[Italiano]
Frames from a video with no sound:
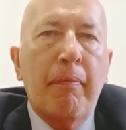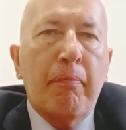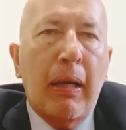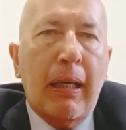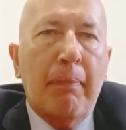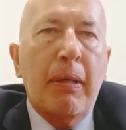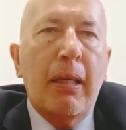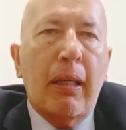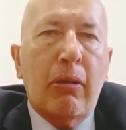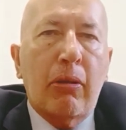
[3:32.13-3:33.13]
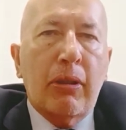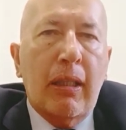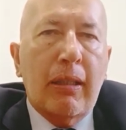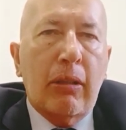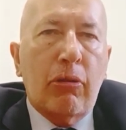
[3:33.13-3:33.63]
per capire cosa è
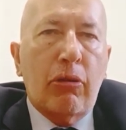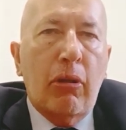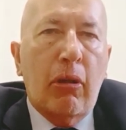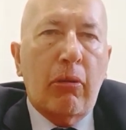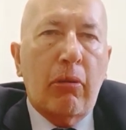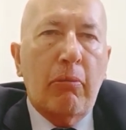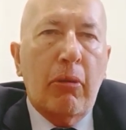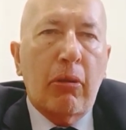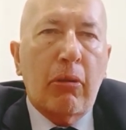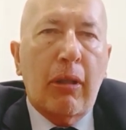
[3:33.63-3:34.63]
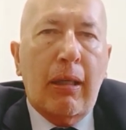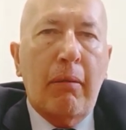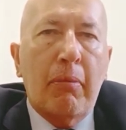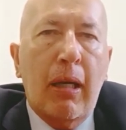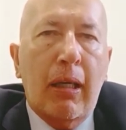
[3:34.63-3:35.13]
andato storto in modo da
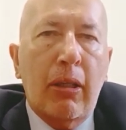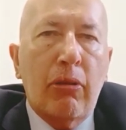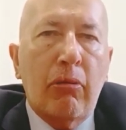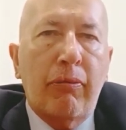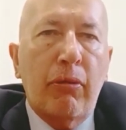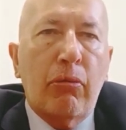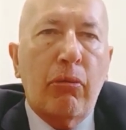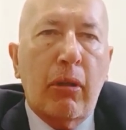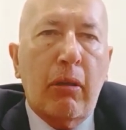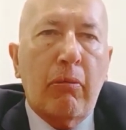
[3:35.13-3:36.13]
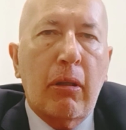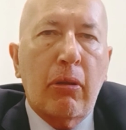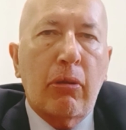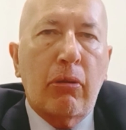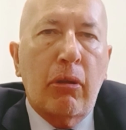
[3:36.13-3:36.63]
cambiare il suo futuro e
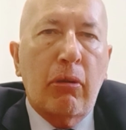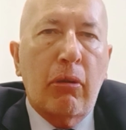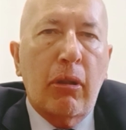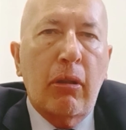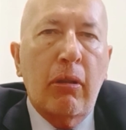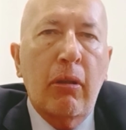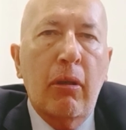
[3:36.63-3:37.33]
quello di noi